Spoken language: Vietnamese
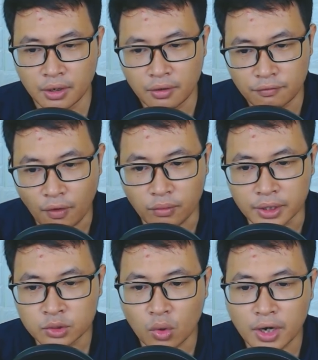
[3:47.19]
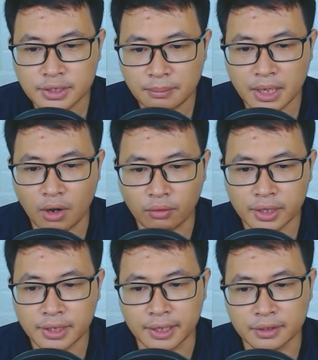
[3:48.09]
Phòng ấn của ngươi sẽ bị Ngọc
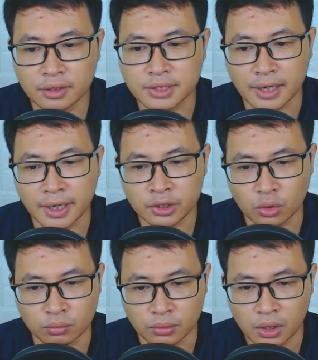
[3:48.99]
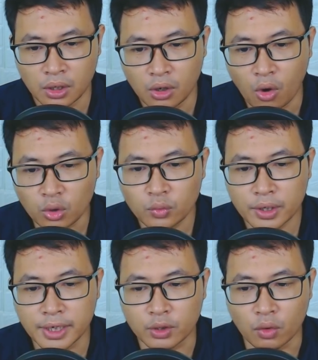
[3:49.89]
Kinh Thành đơn giản đánh thùng Hỗn
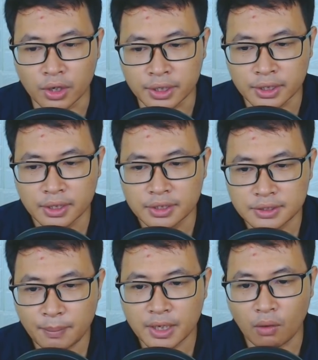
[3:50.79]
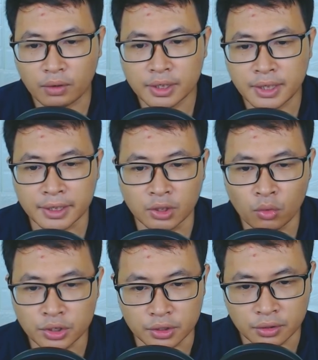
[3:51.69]
nguyên đình của ngươi Sẽ bị Ngọc Kinh Thành
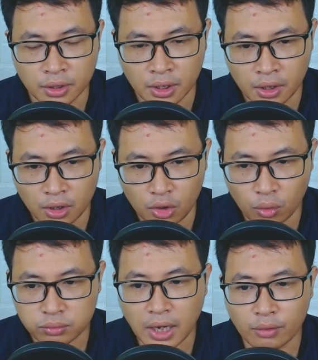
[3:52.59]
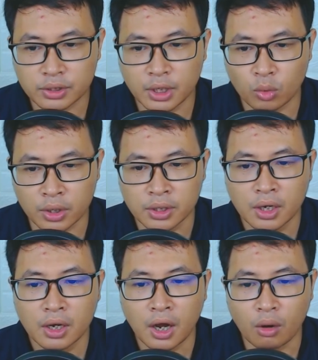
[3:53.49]
nú nhừ Lục đạo thiên luân
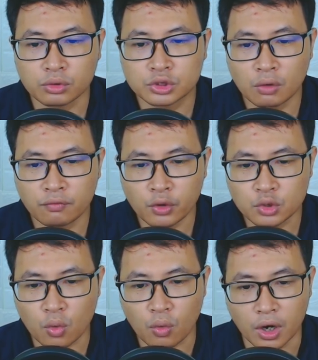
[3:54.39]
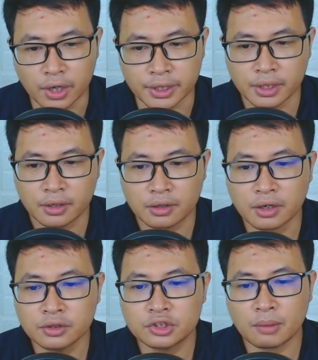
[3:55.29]
Hồng trung vũ trụ của ngươi
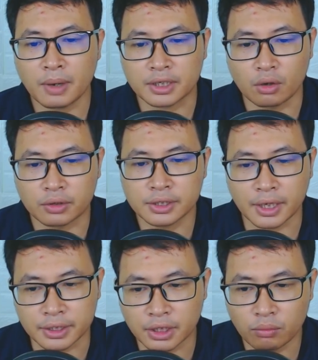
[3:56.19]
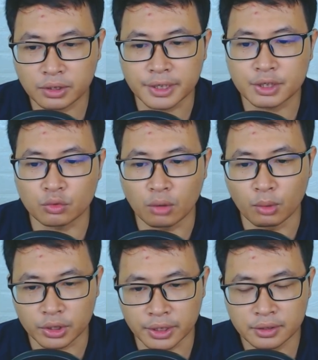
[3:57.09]
Đứng trước mặt Ngọc Kinh Thành không thể chịu nổi
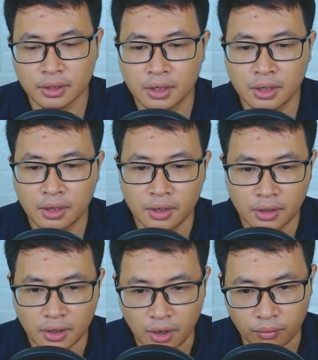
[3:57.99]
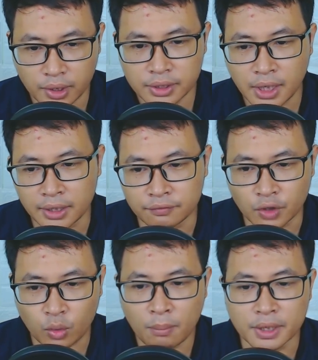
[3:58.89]
một kích Ngọc Kinh Thành
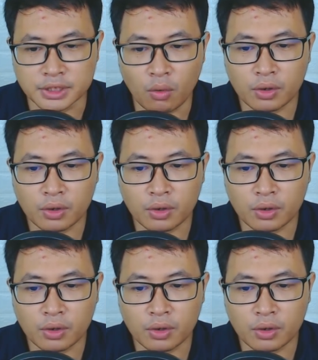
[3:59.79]
vượt qua 16